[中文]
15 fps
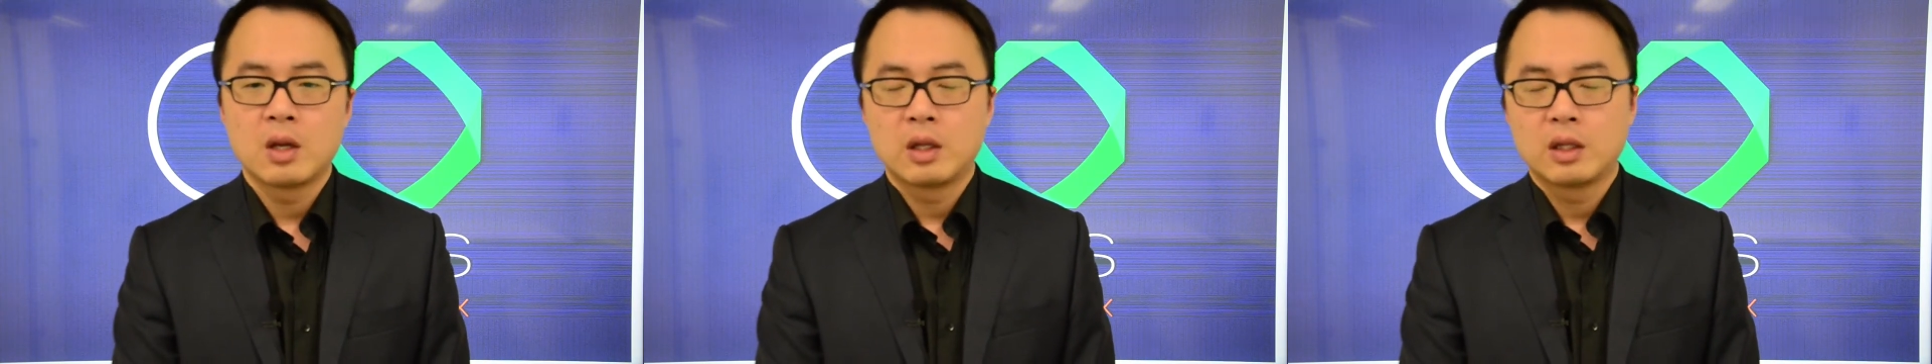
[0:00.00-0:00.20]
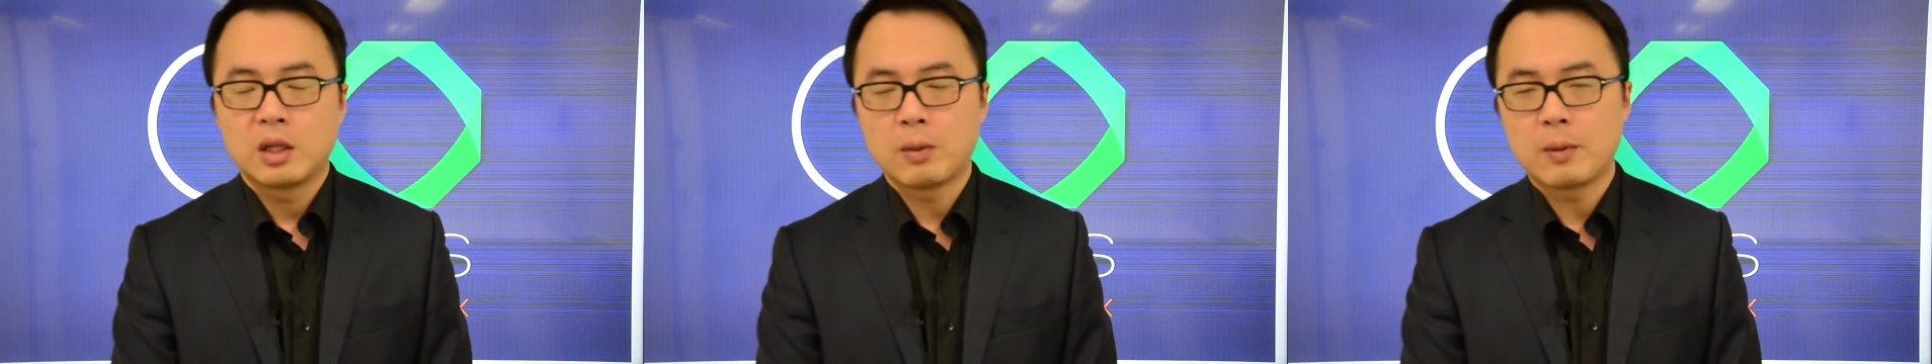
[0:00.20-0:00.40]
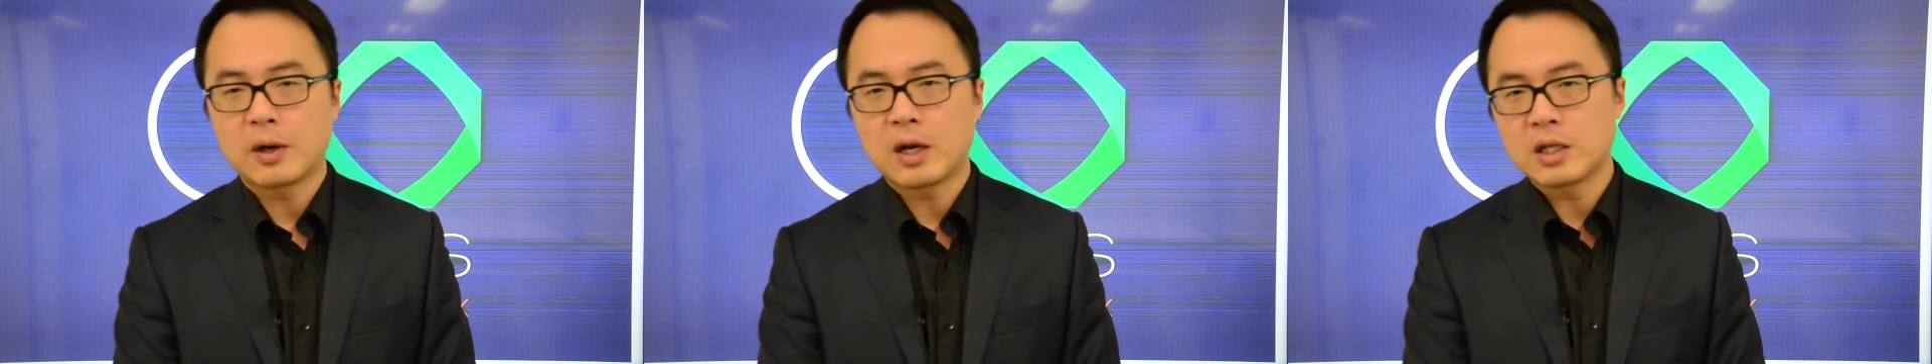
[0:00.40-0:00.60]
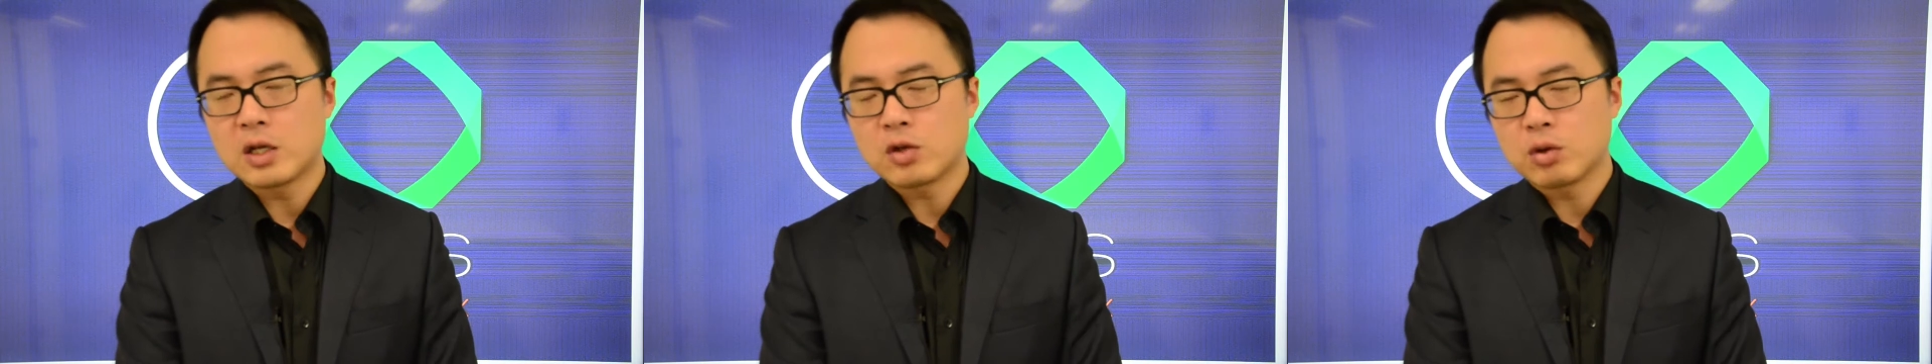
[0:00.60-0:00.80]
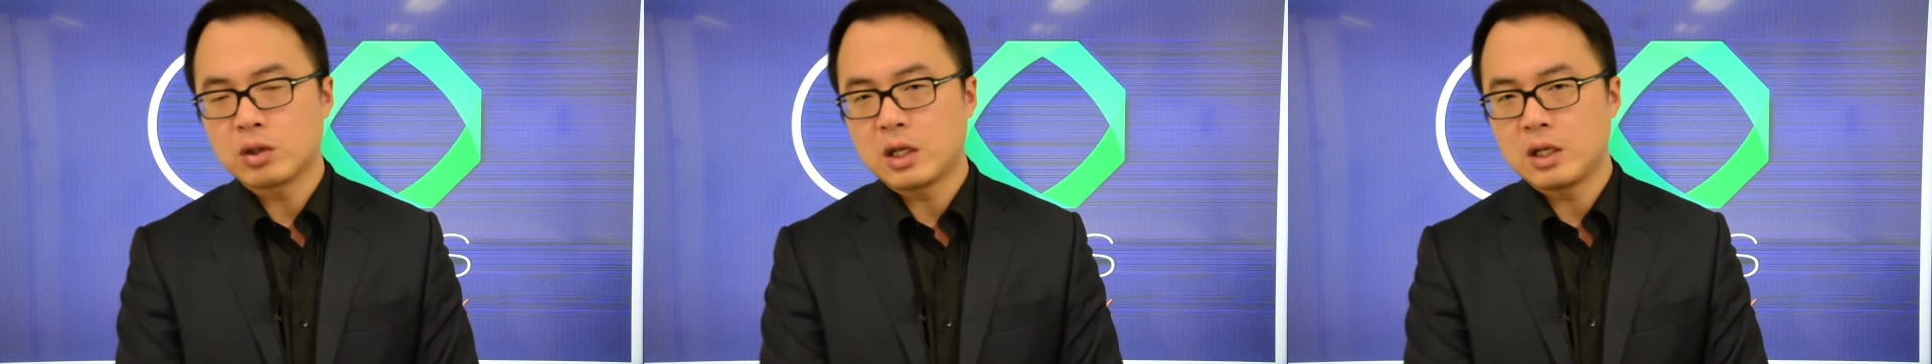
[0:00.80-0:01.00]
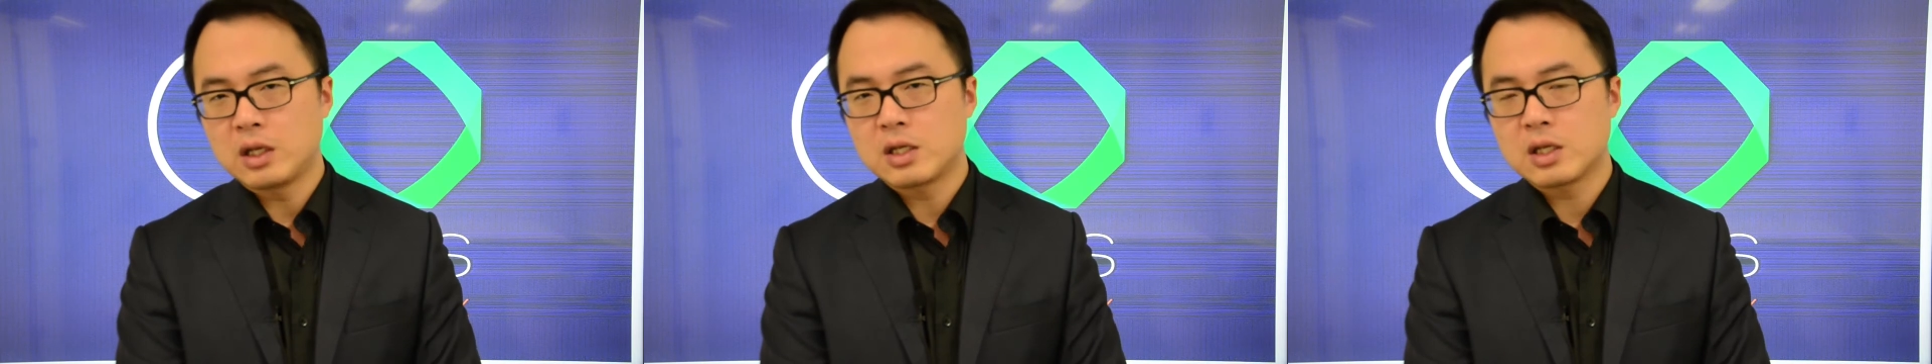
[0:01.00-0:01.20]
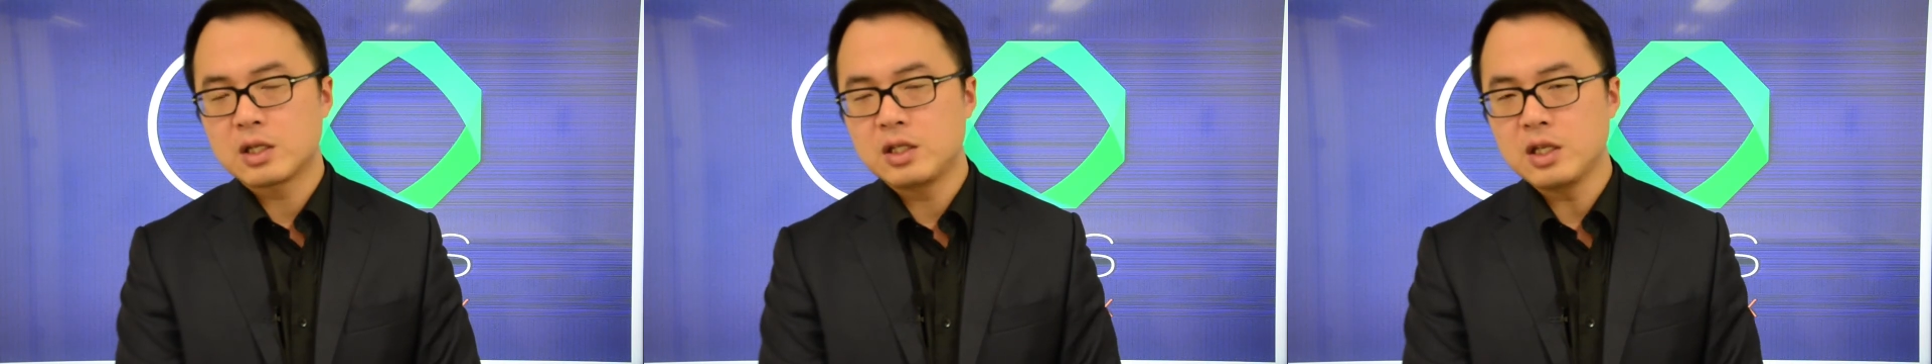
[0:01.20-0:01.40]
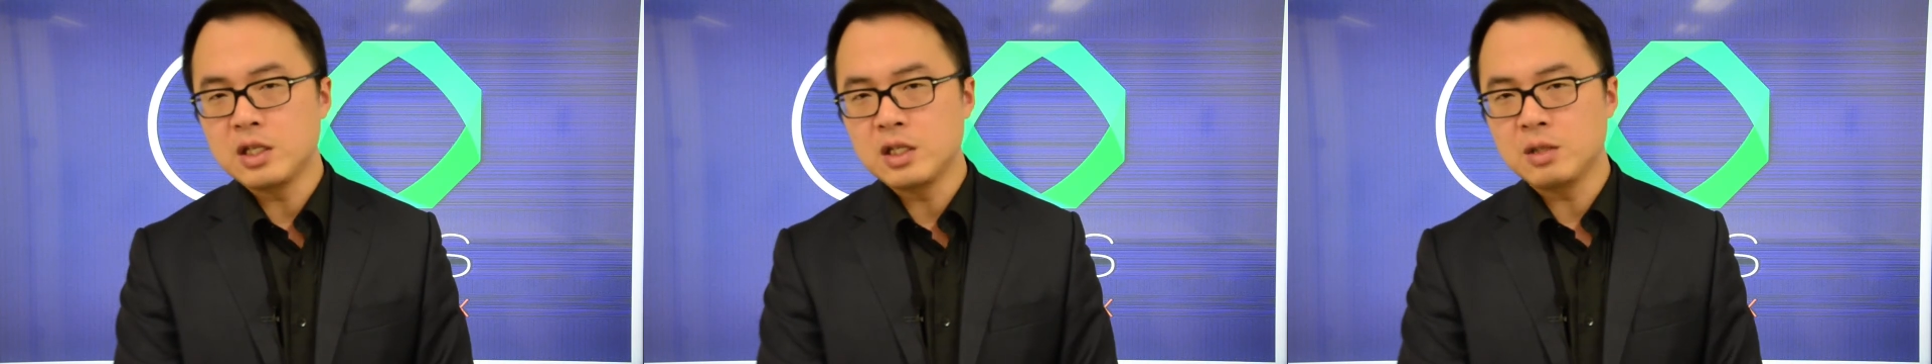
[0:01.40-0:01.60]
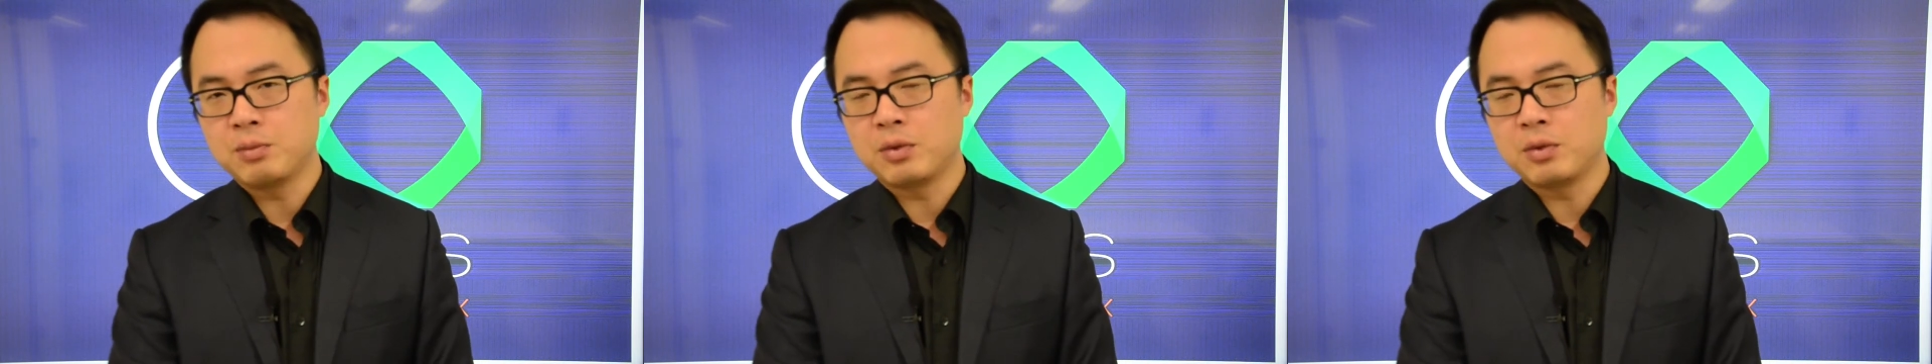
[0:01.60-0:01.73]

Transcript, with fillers: 那我们刚才说到，你这个经济